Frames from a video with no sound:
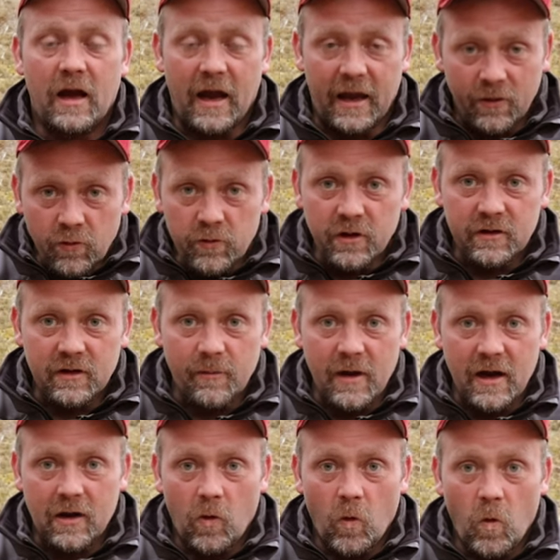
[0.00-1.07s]
100er
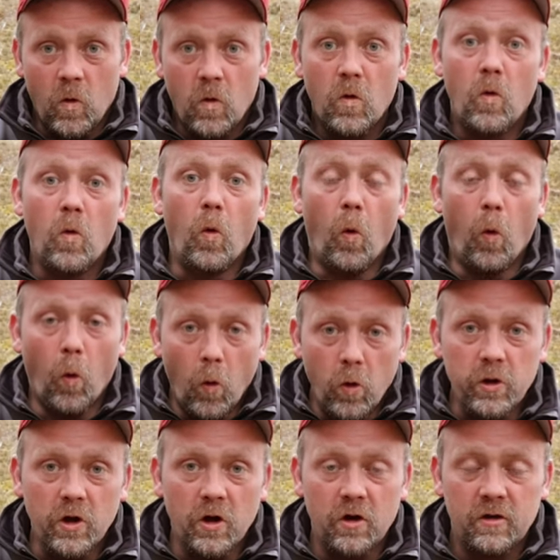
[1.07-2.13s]
Makro
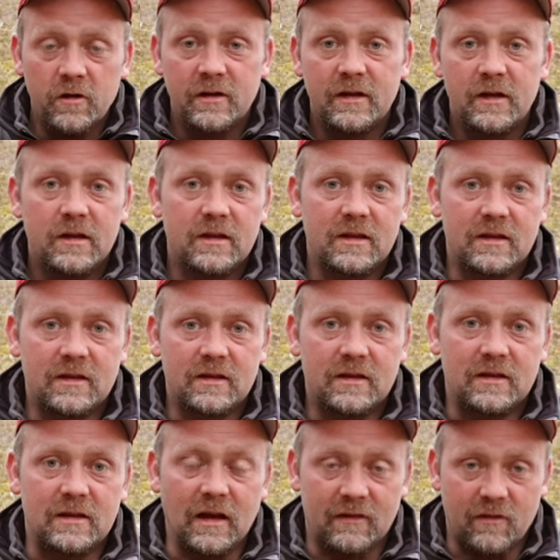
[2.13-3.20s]
oder
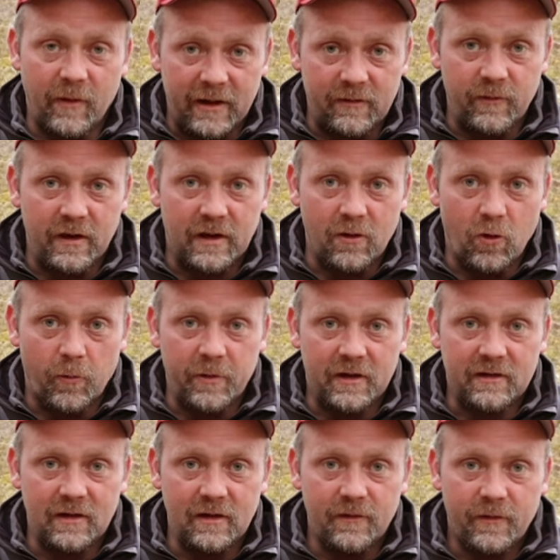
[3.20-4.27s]
das
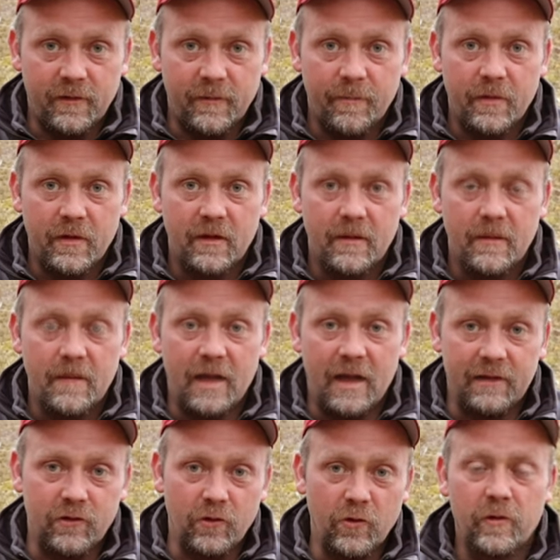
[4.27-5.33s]
Weitwinkelobjektiv.
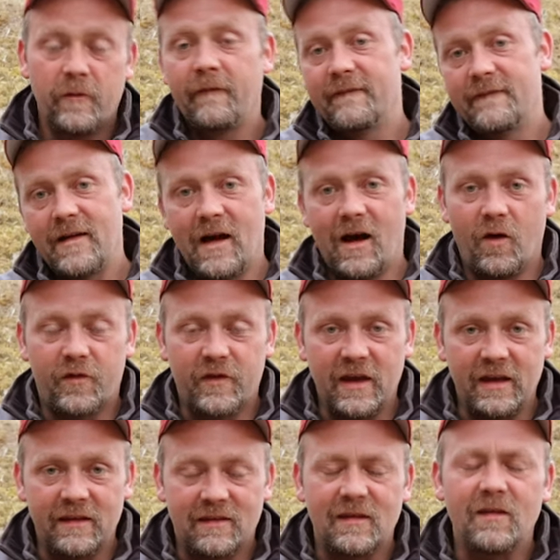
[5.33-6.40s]
Also auf
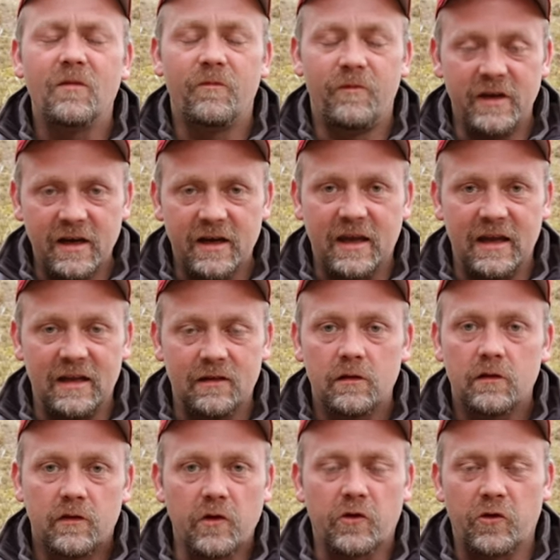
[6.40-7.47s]
geht's, wir
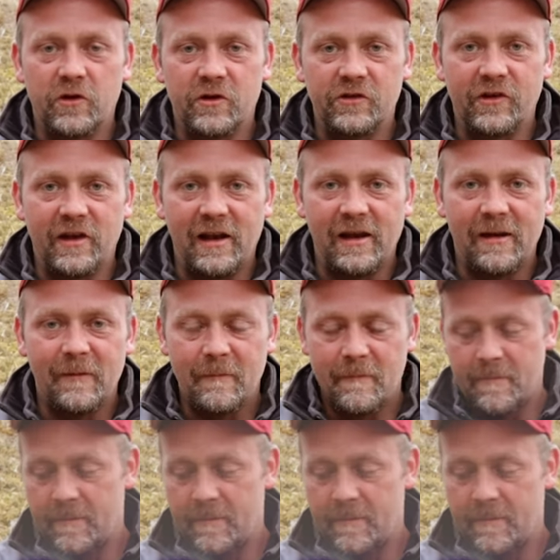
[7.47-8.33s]
gehen zur Küchenstelle.